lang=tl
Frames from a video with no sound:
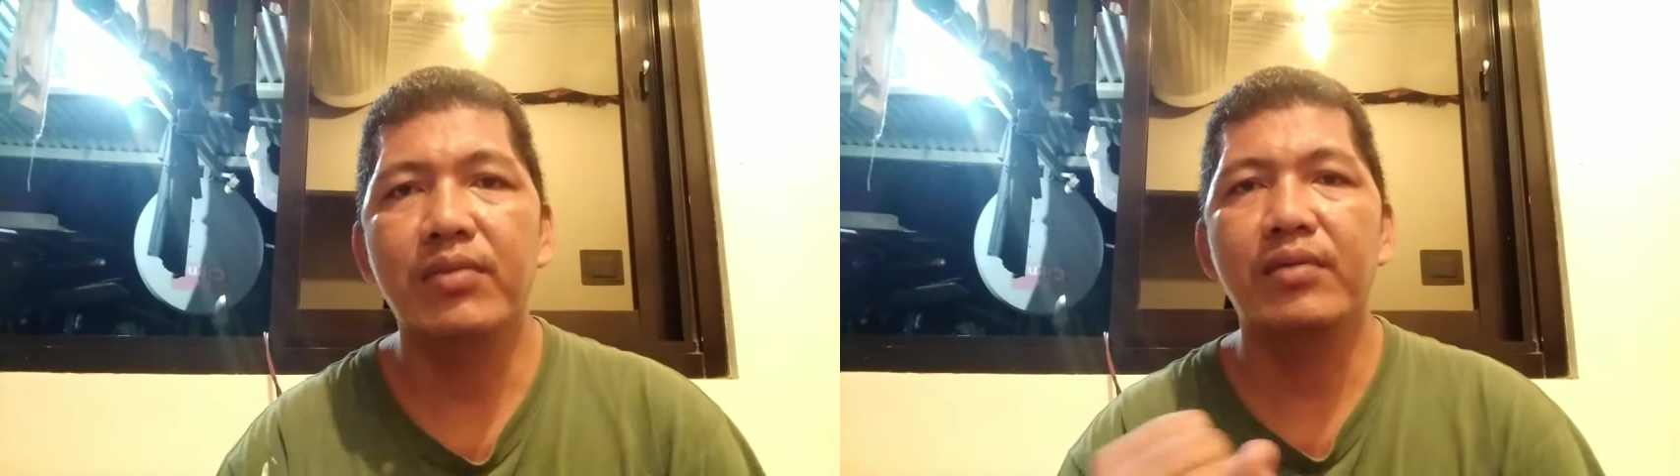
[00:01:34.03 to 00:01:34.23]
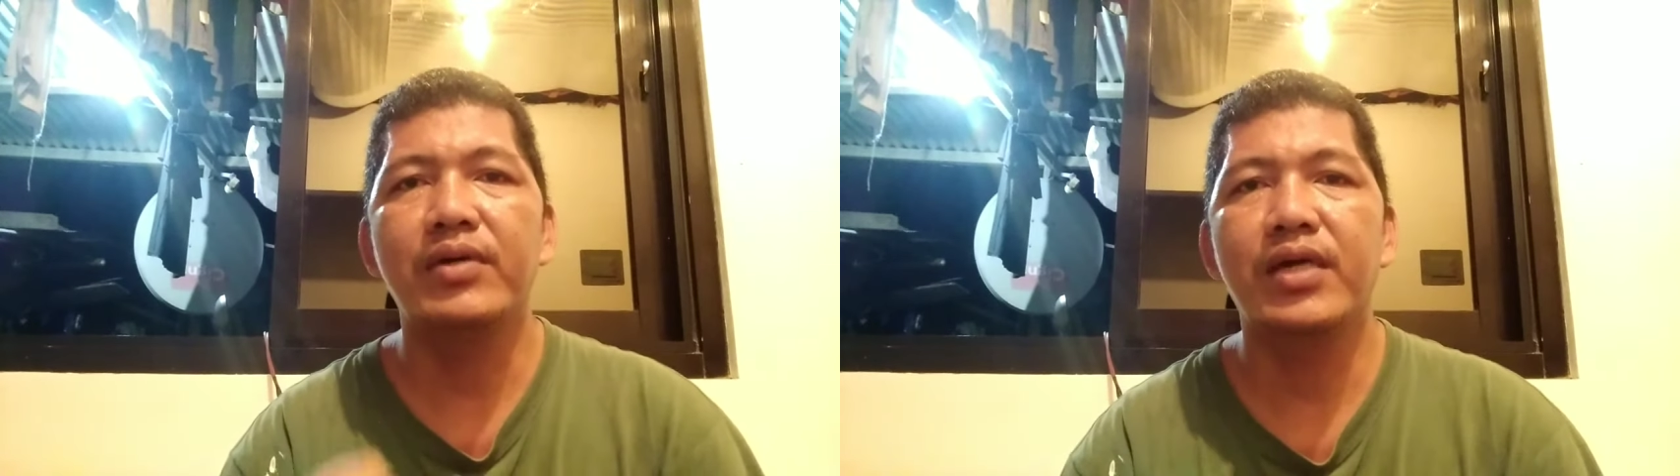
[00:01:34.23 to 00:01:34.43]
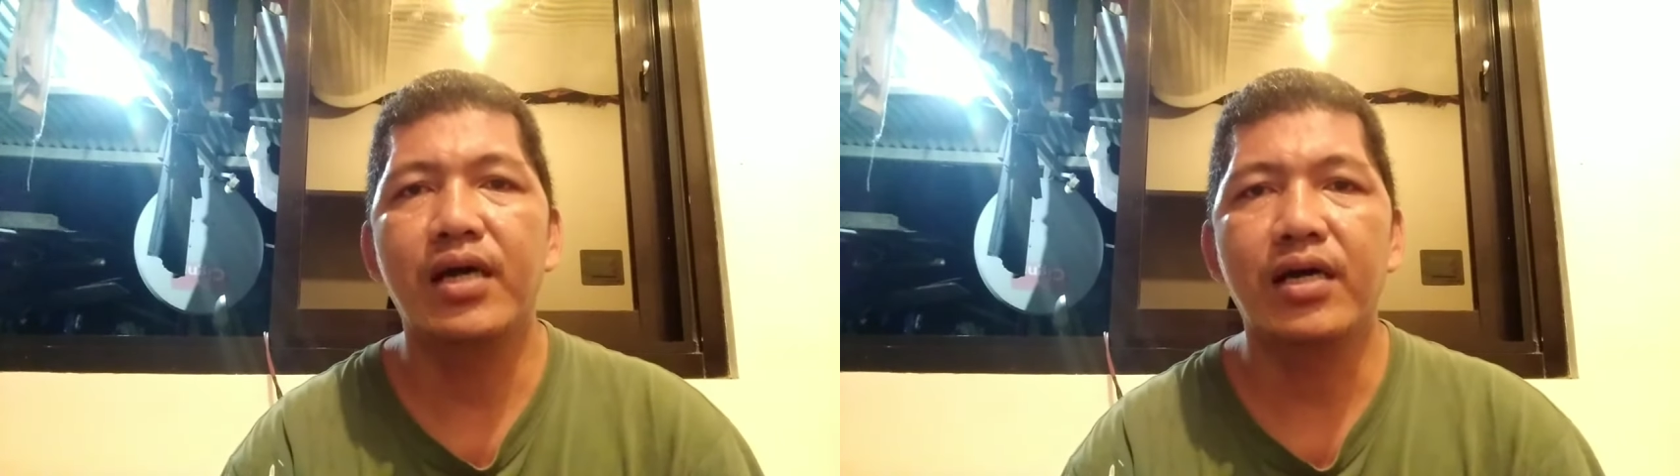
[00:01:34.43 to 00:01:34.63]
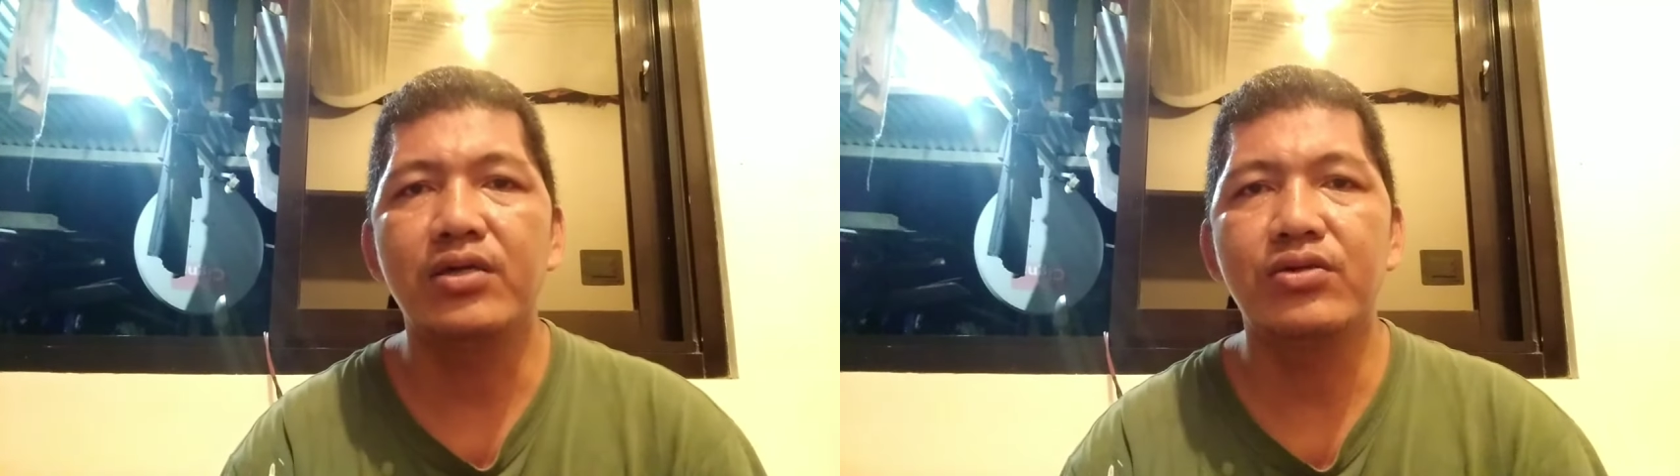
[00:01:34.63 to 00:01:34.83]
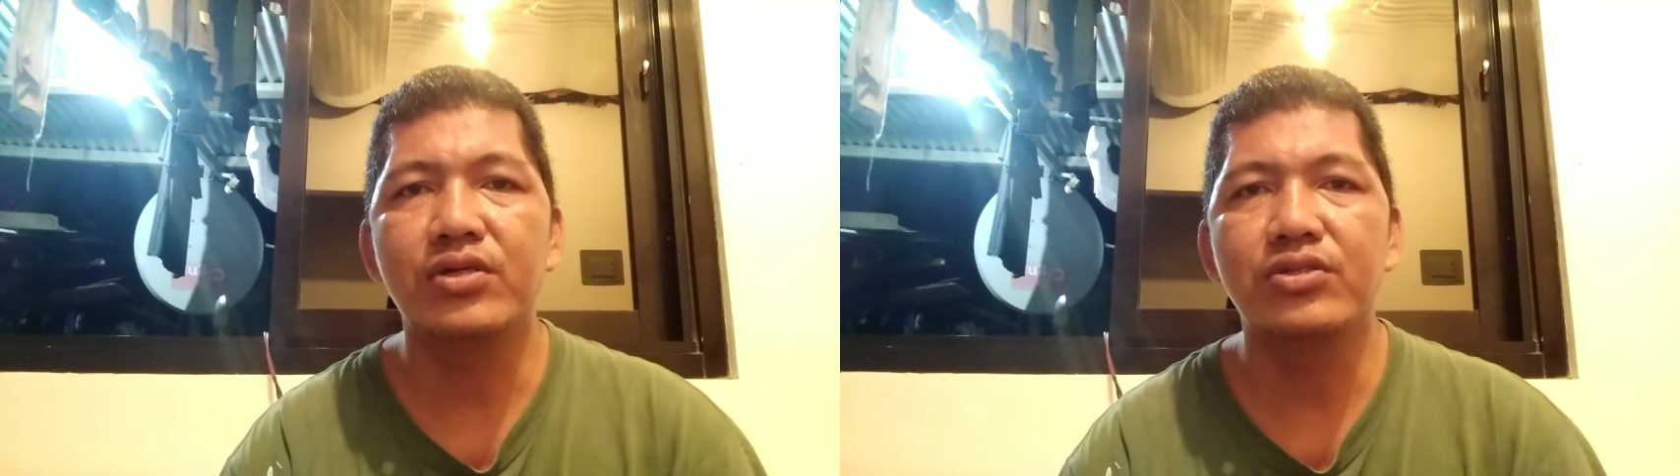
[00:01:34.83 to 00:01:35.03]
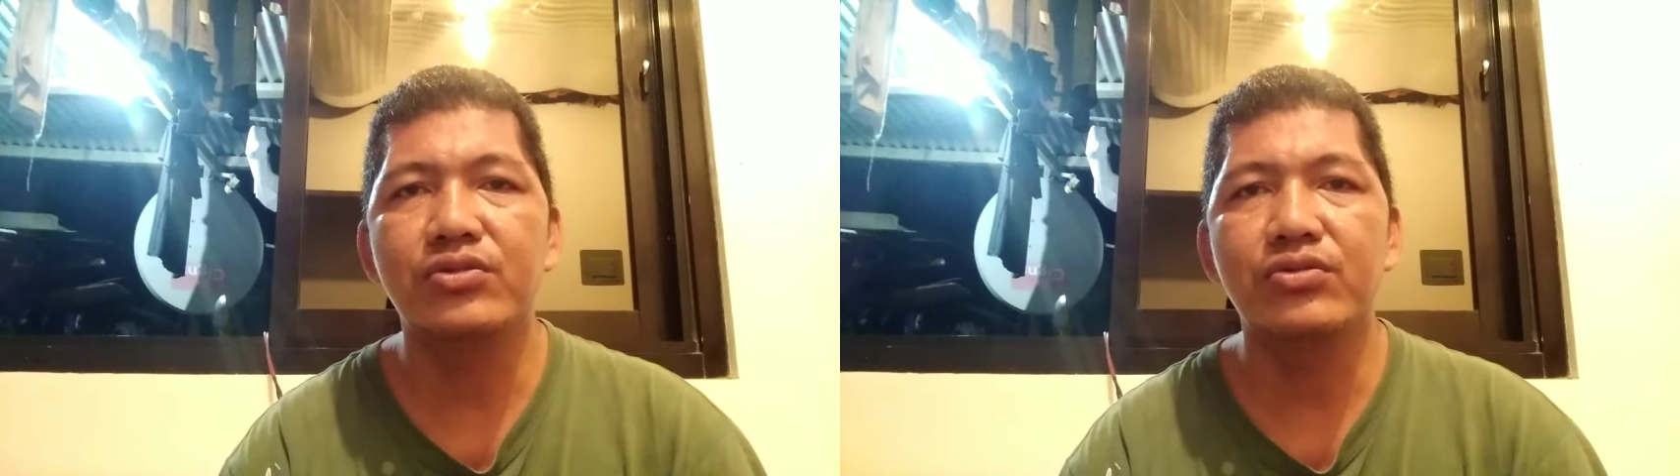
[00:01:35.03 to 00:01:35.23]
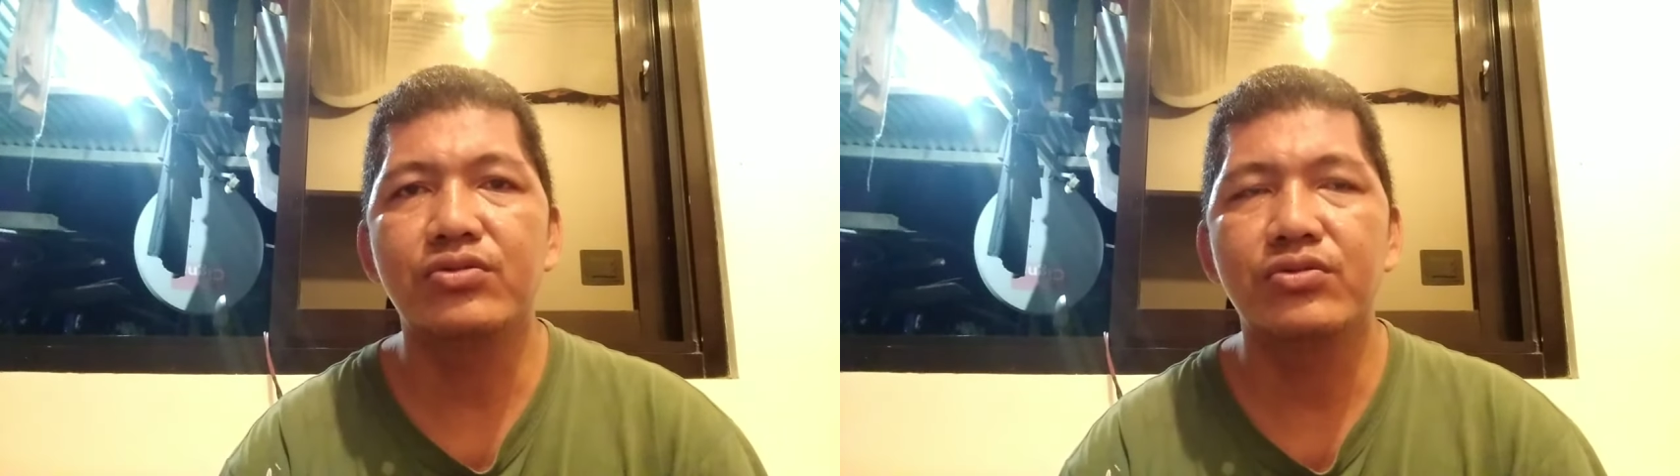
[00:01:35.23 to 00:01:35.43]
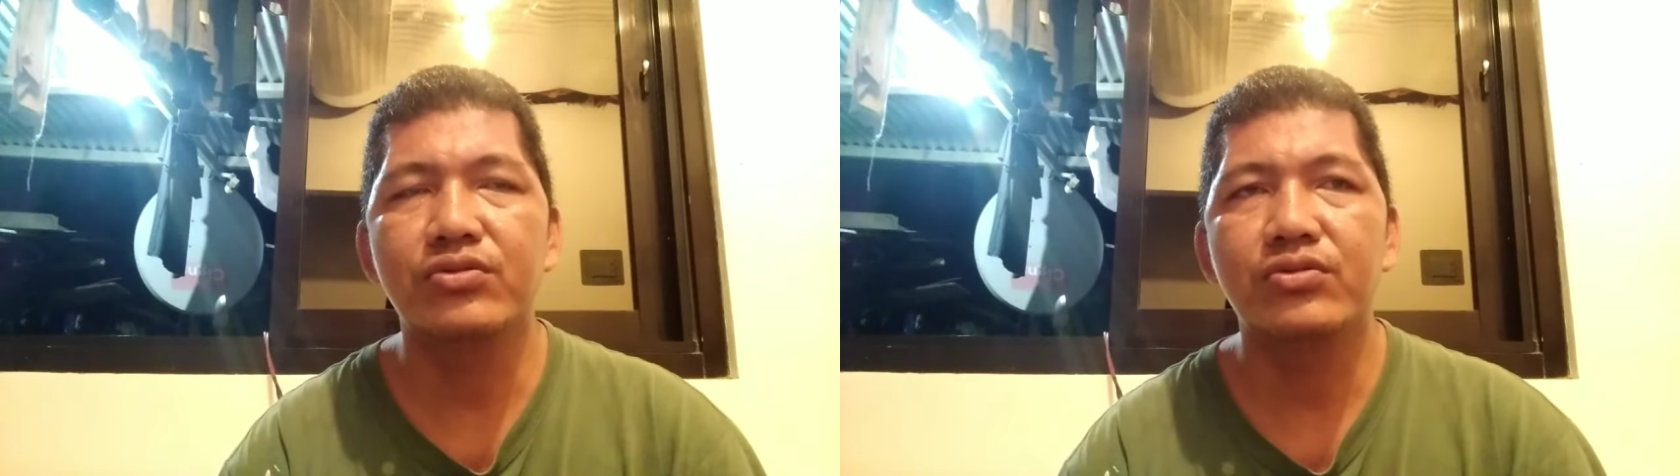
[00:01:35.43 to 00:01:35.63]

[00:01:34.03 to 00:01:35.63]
mamaya yung inyong